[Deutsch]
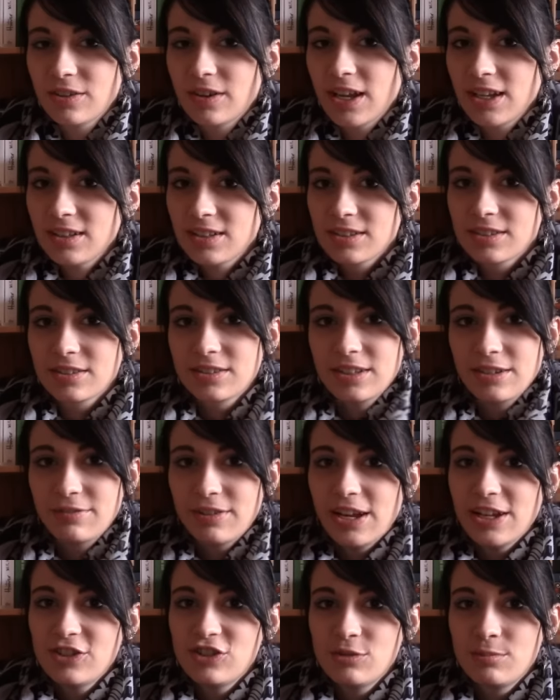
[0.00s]
korrekt ist und der
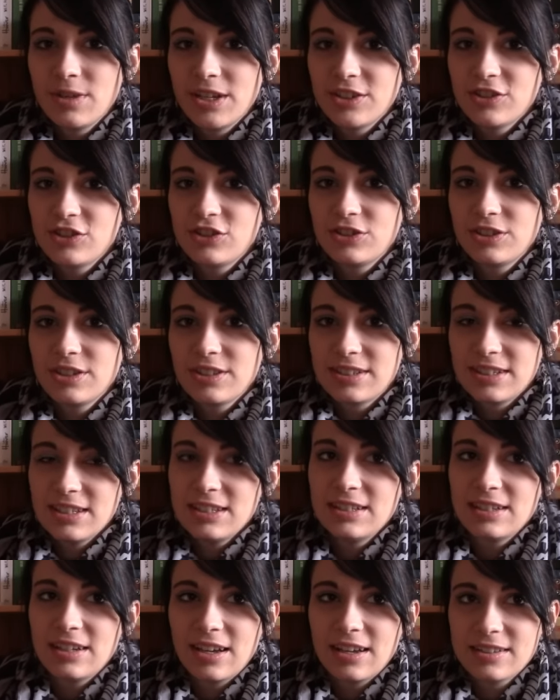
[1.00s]
falsche Mensch
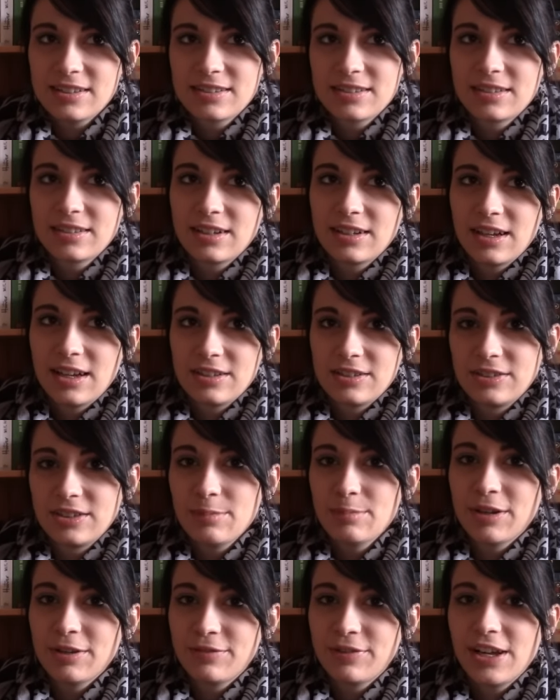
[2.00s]
sieht das, also
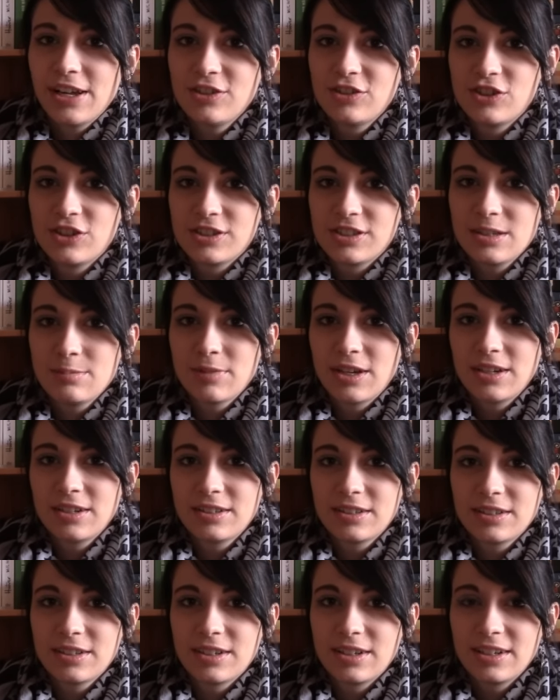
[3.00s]
jemand Falsches,
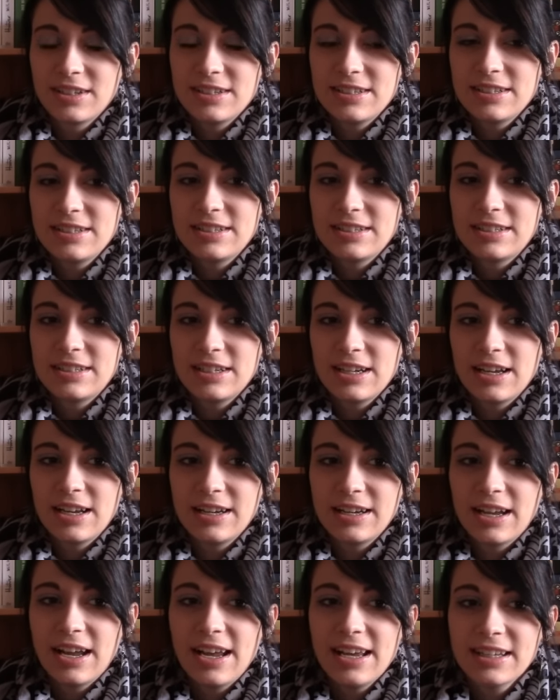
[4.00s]
jemand, äh,
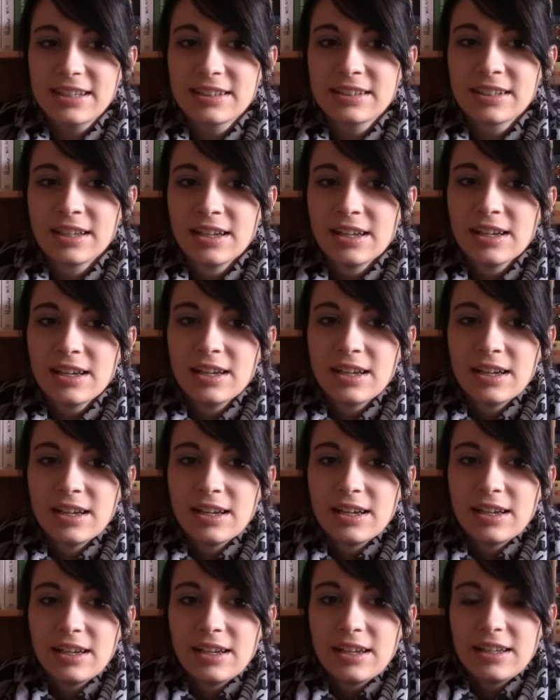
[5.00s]
der da echt
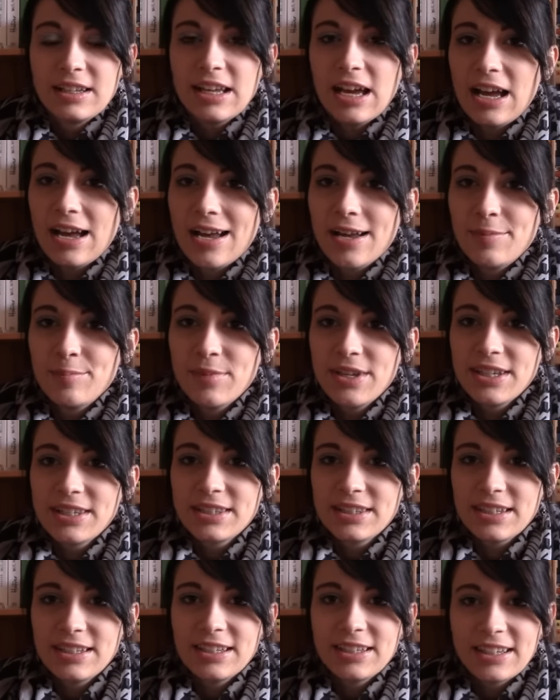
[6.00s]
ja,
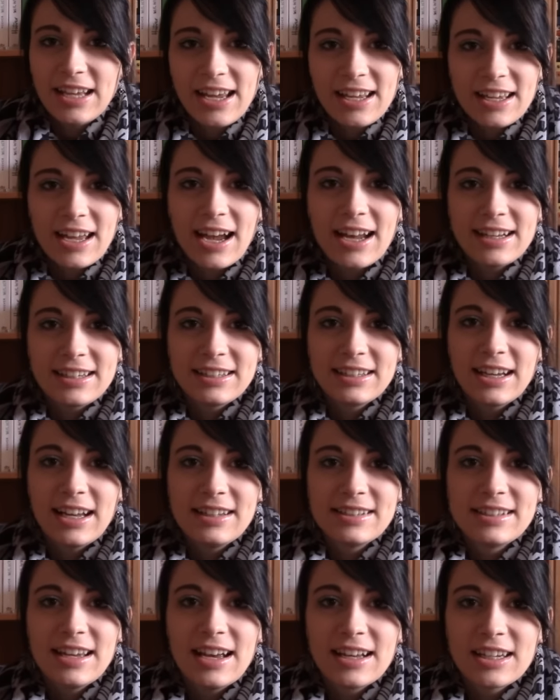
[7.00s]
mich in den Dreck reiten
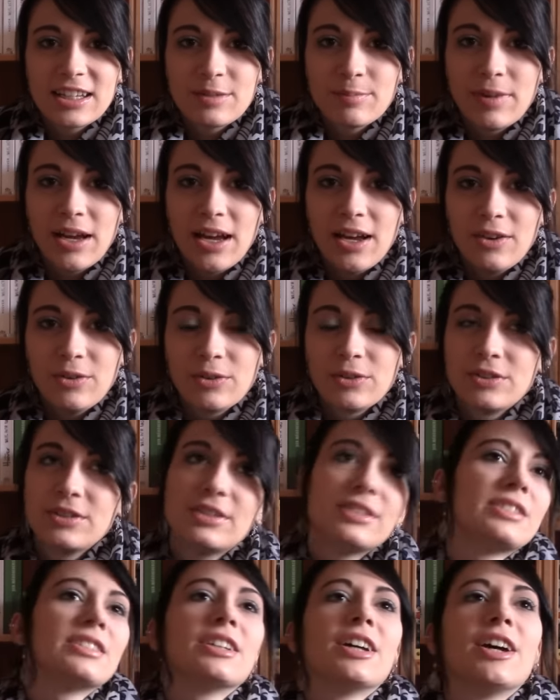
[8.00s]
kann, sage ich mal,
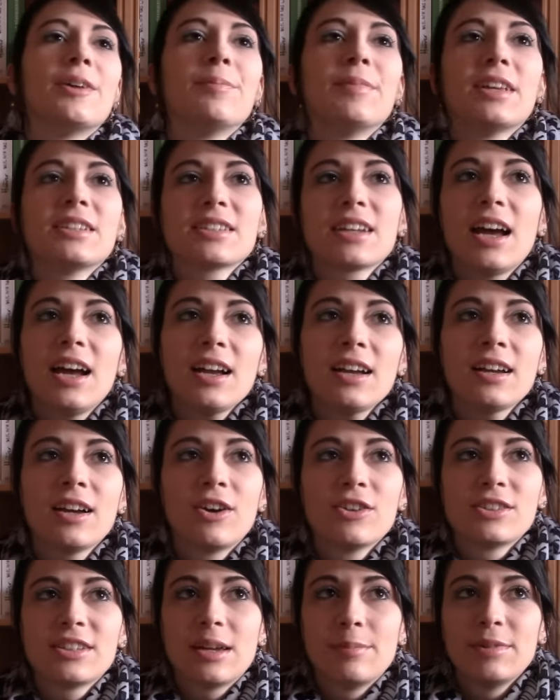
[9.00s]
und ähm, das
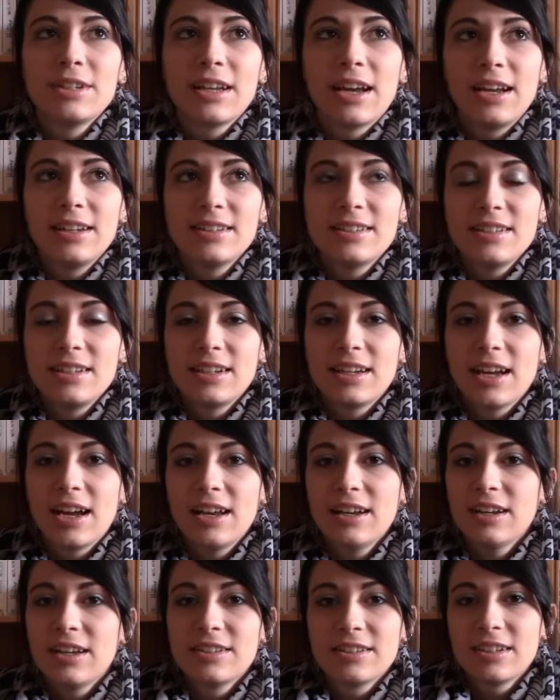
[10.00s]
Krankenhaus damit reinziehen
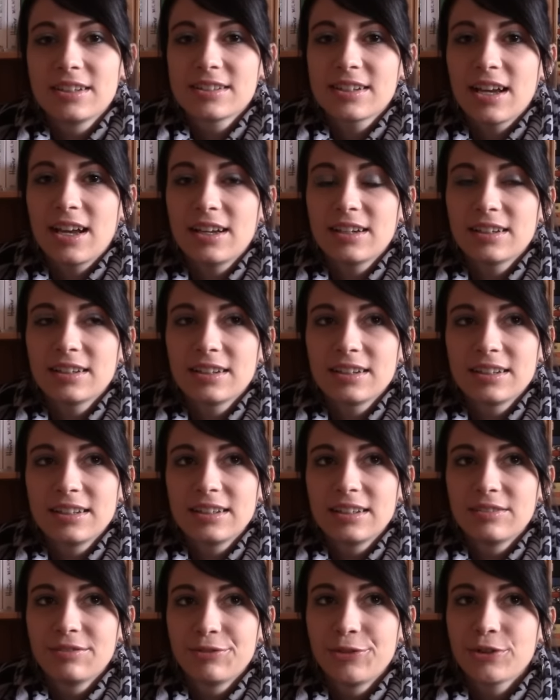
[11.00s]
kann. Also das kann
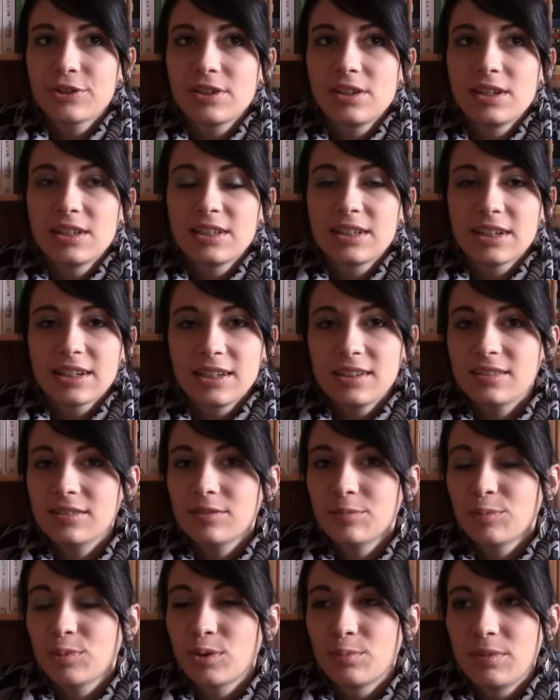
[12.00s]
wirklich
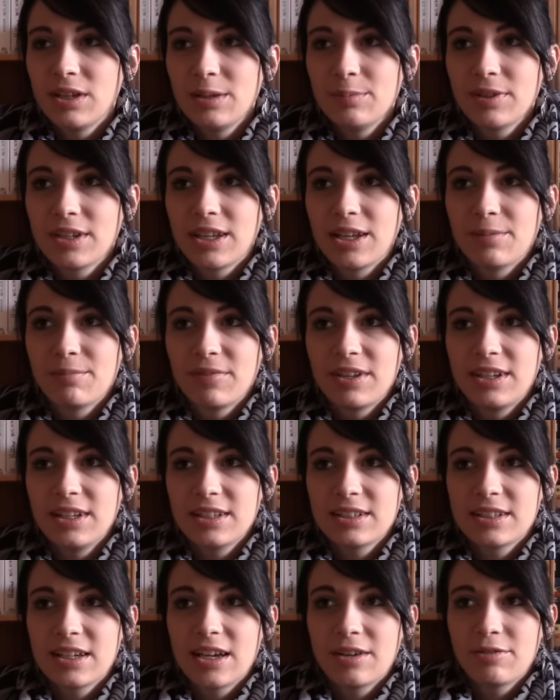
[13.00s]
Riesenprobleme geben, wenn
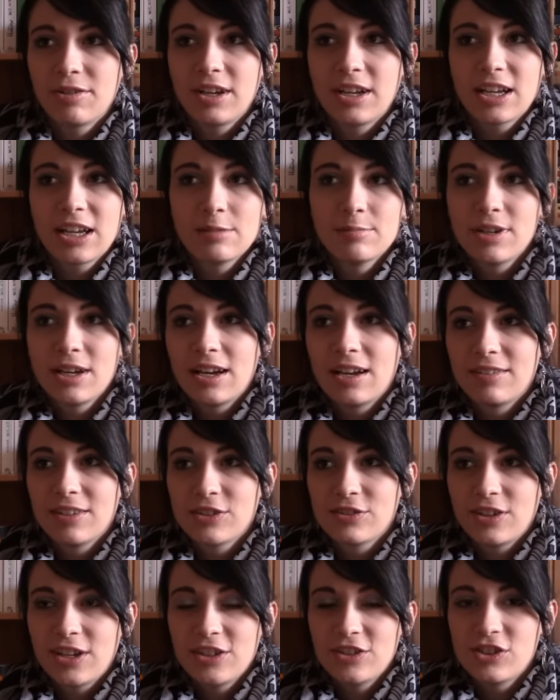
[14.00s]
ich da vor der Kamera
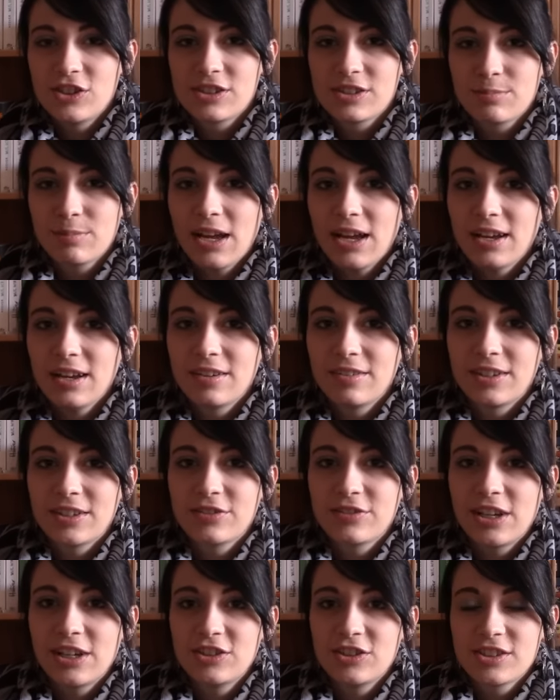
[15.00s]
was Falsches mache,
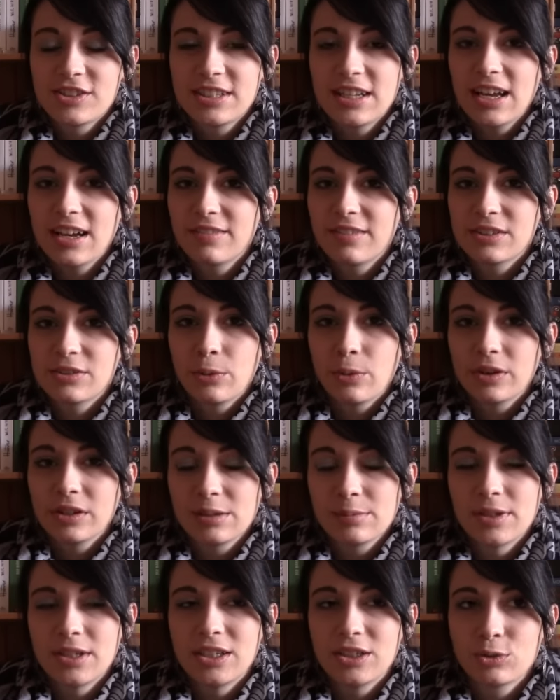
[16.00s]
was Falsches sage, was
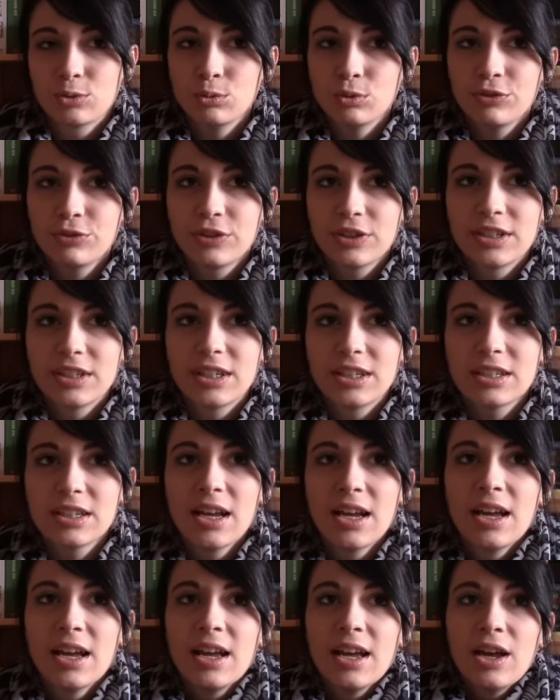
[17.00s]
irgendjemand nicht gut findet.
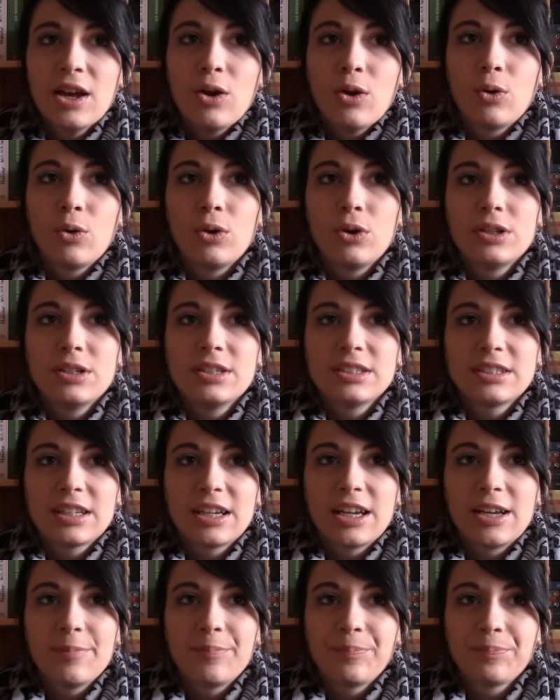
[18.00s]
Und
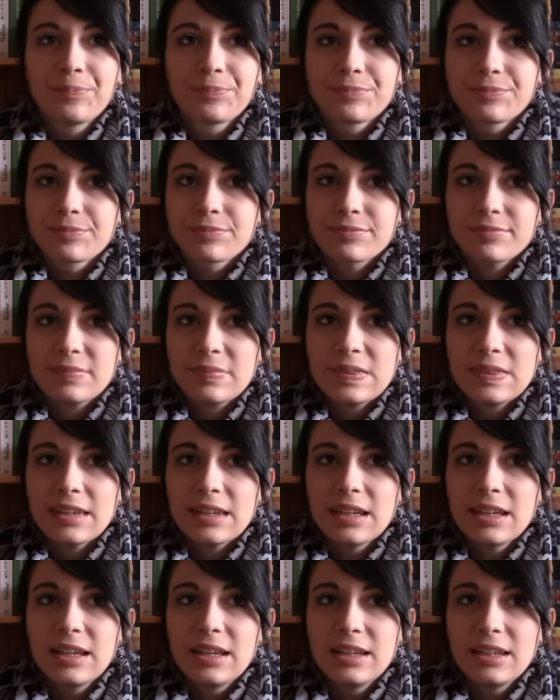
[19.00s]
ähm,
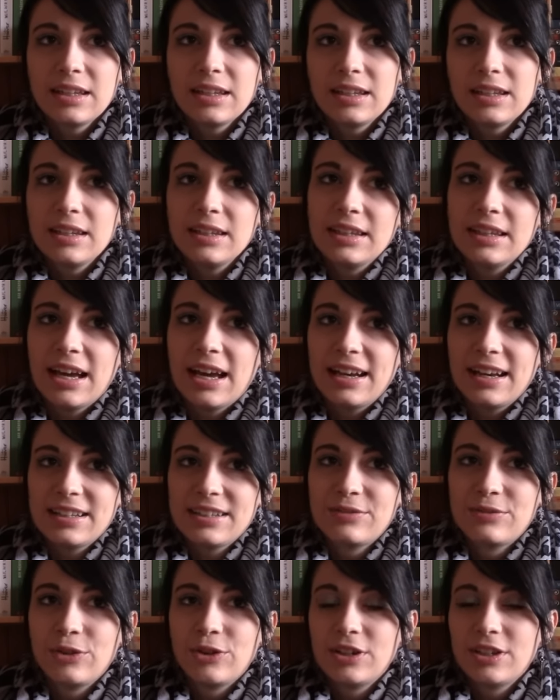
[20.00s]
ja,
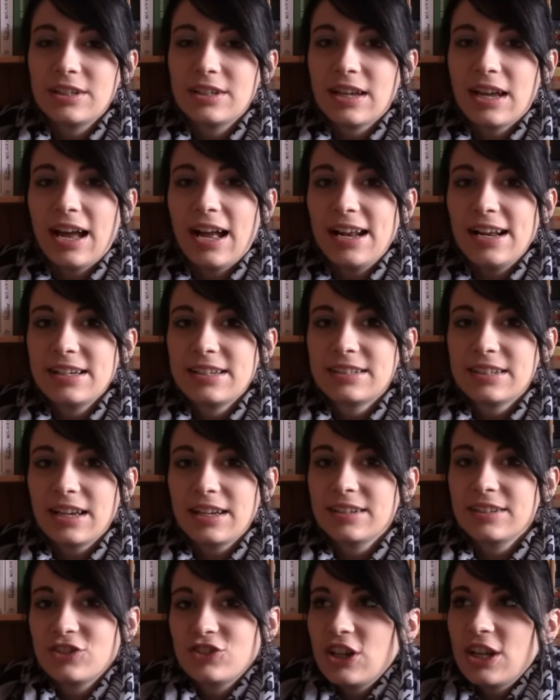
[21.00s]
das würde halt
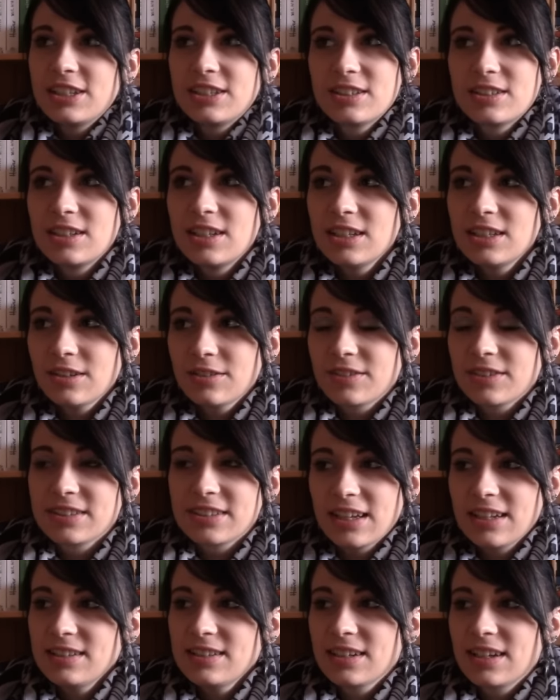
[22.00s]
dann ein schlechtes Licht auf
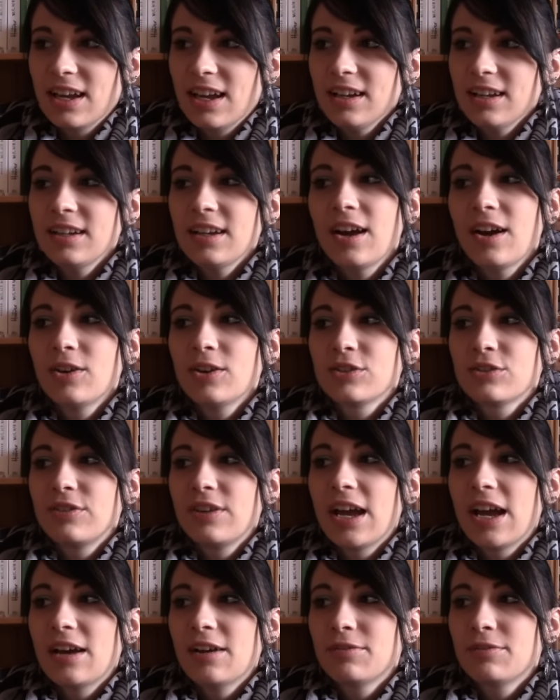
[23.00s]
das ganze Krankenhaus
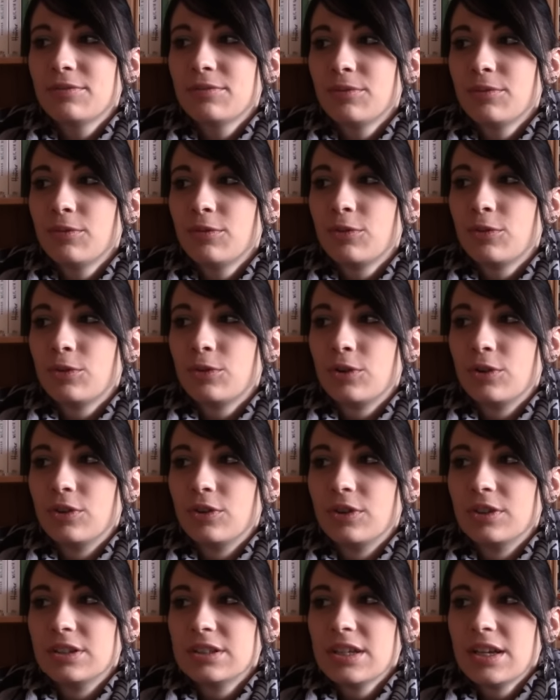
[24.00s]
werfen
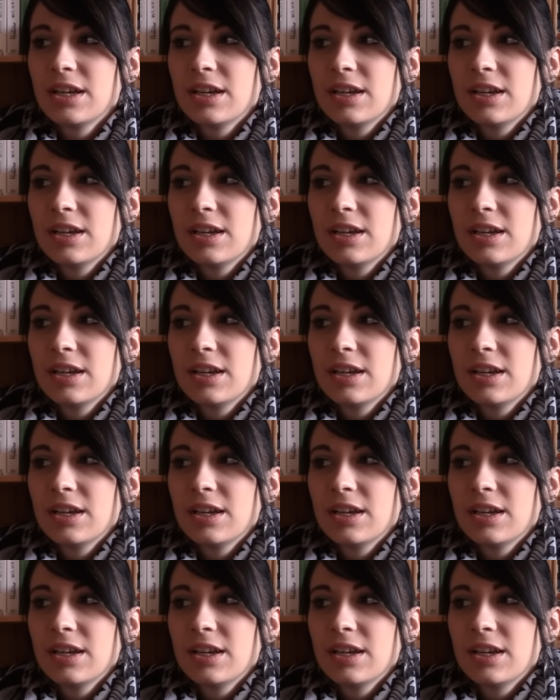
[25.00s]
und